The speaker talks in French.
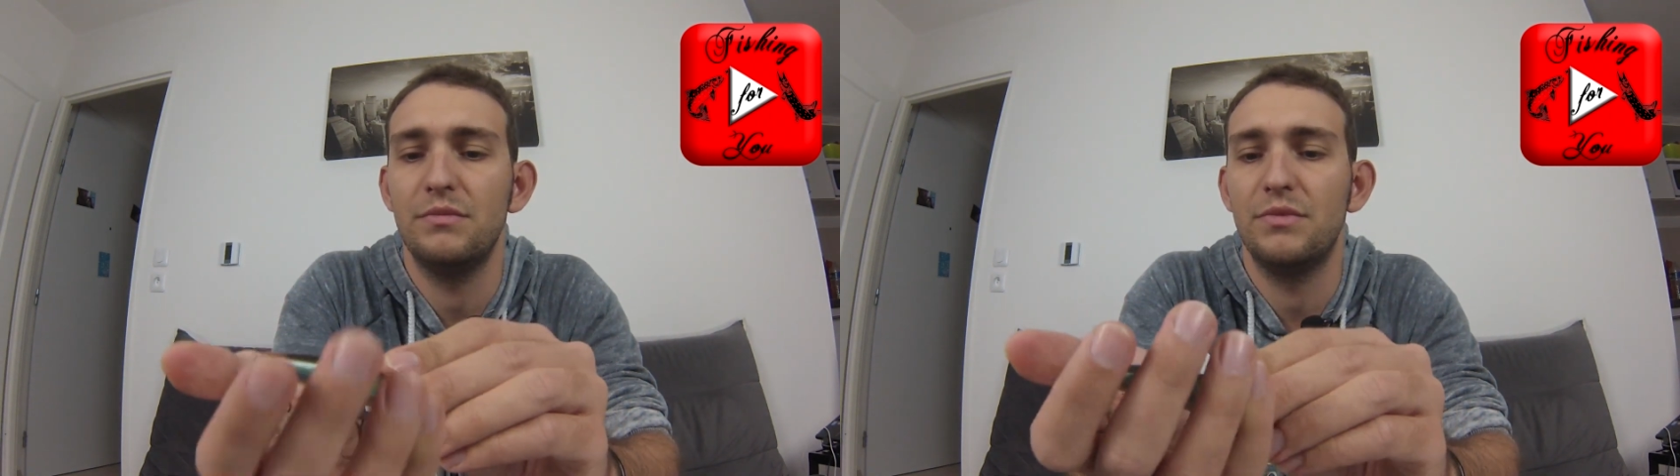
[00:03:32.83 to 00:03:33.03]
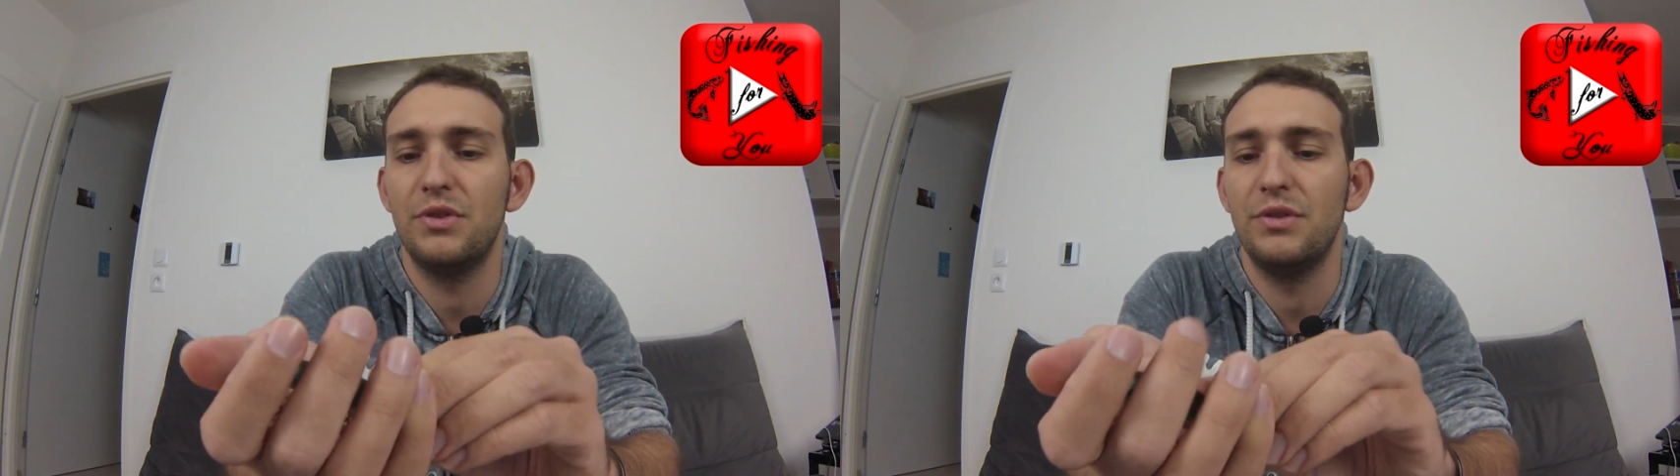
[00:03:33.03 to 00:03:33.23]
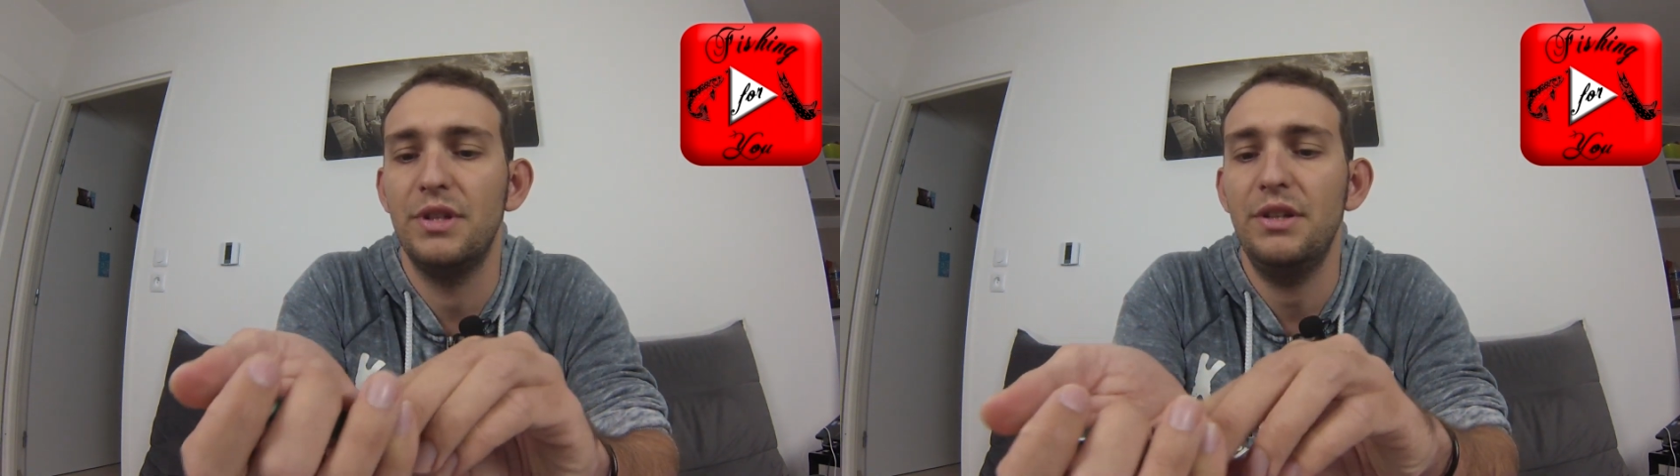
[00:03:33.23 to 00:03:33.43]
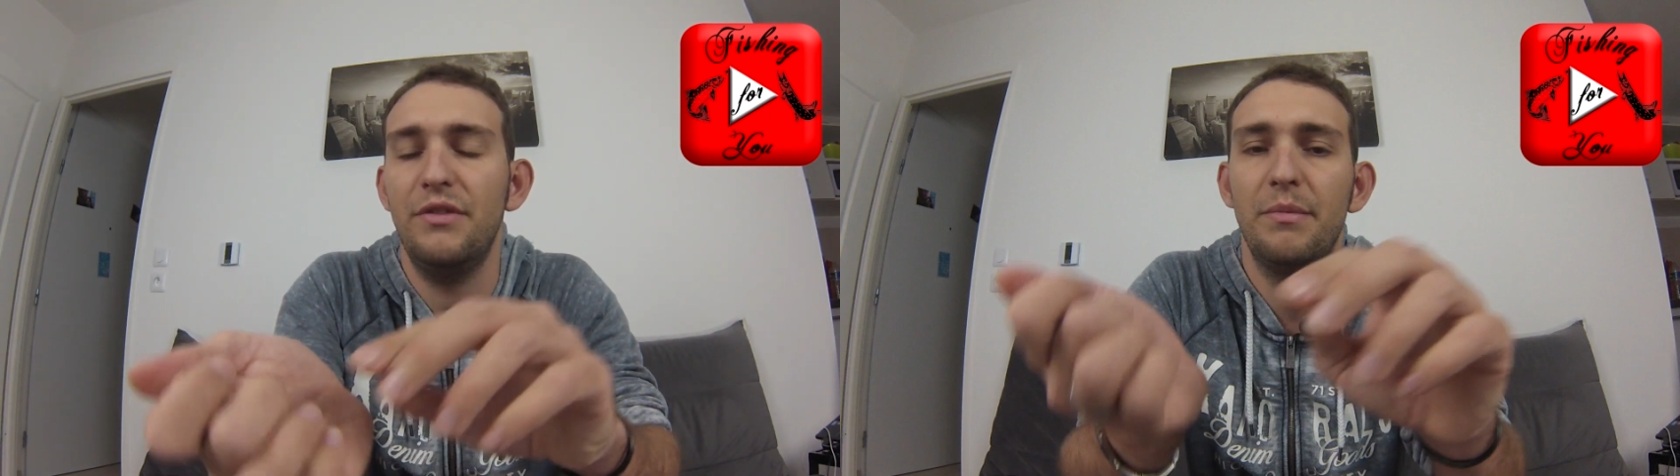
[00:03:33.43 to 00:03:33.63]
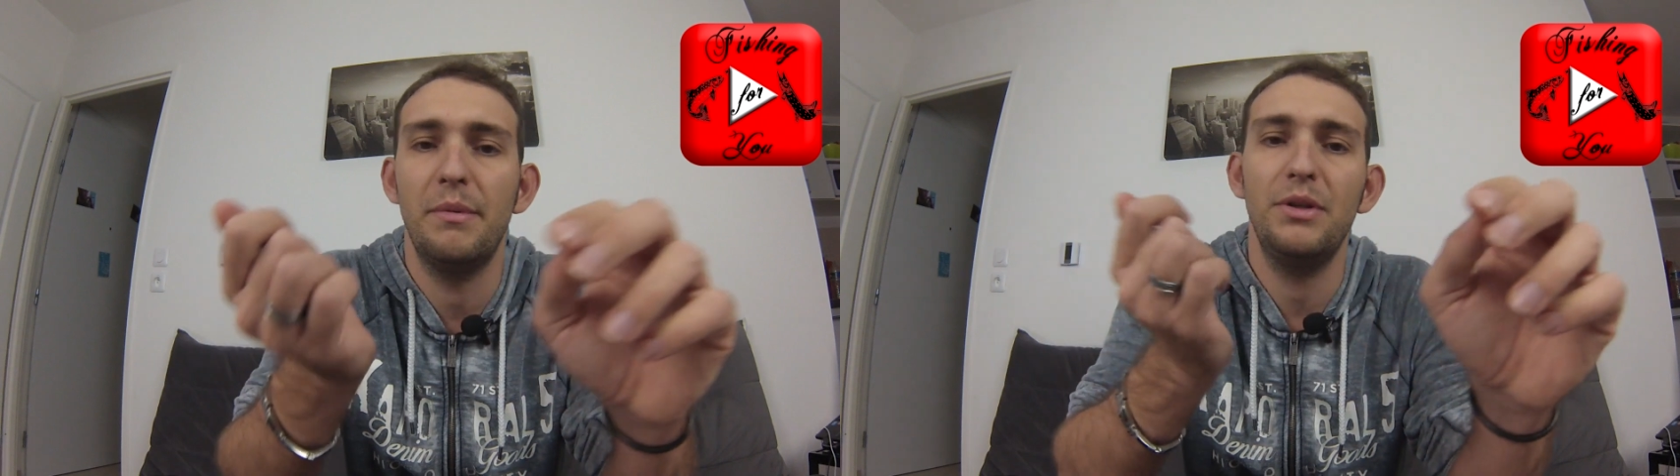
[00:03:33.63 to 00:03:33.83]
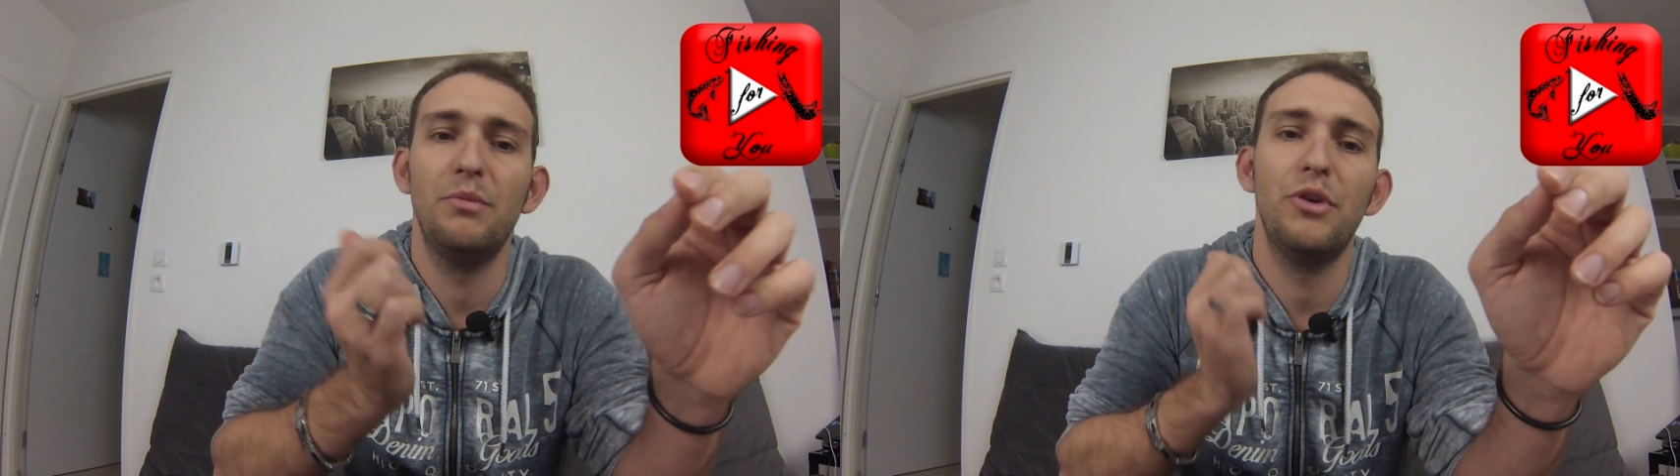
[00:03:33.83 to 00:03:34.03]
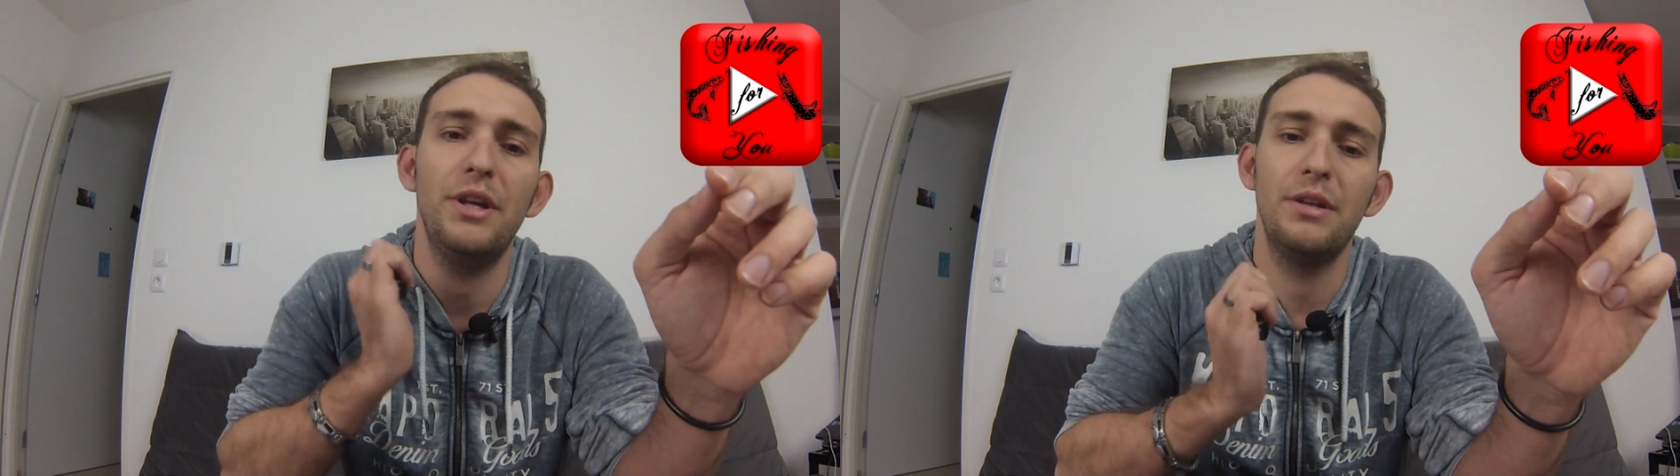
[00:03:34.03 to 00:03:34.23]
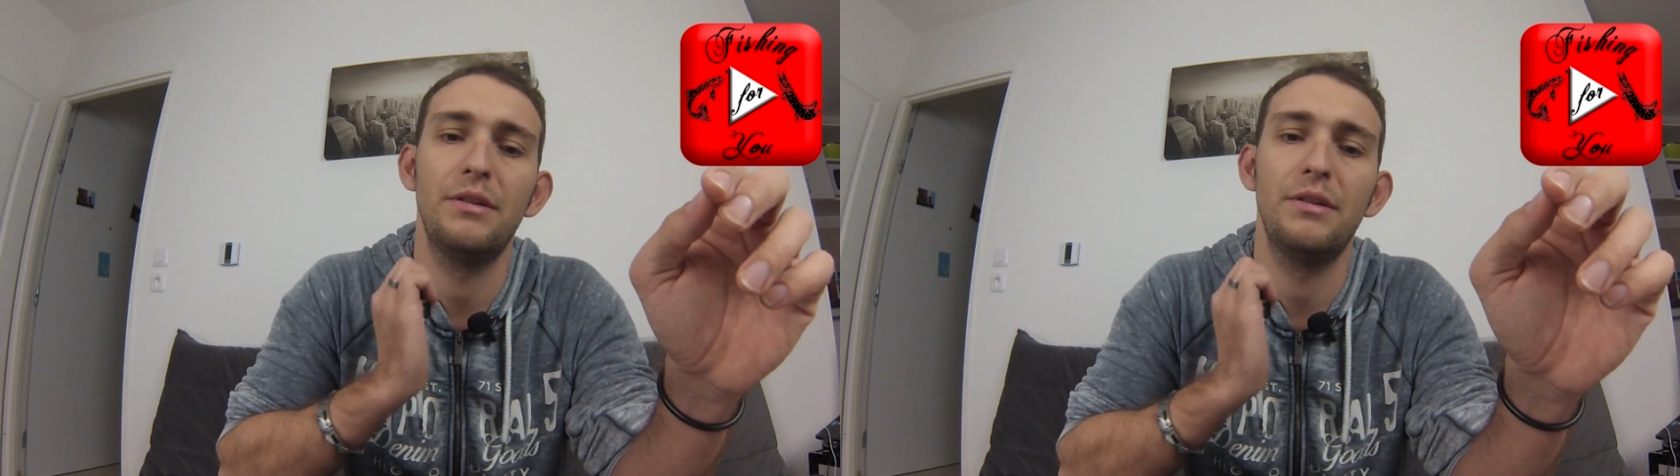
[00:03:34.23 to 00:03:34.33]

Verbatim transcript: c'est un un qui fait pas mal de bruit.